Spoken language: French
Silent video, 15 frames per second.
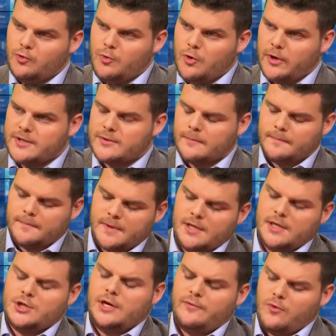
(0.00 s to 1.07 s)
une double raison.
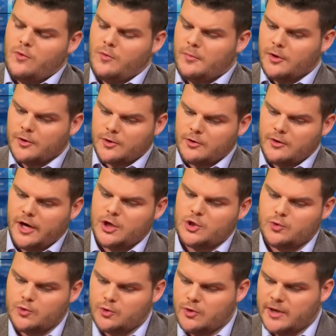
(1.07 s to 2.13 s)
Déjà, il faut comprendre que dans la
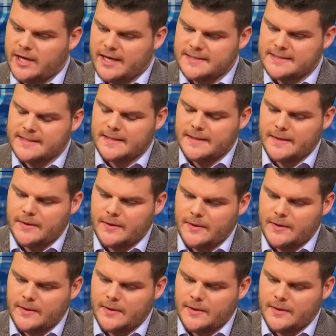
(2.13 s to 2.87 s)
région du Caucase,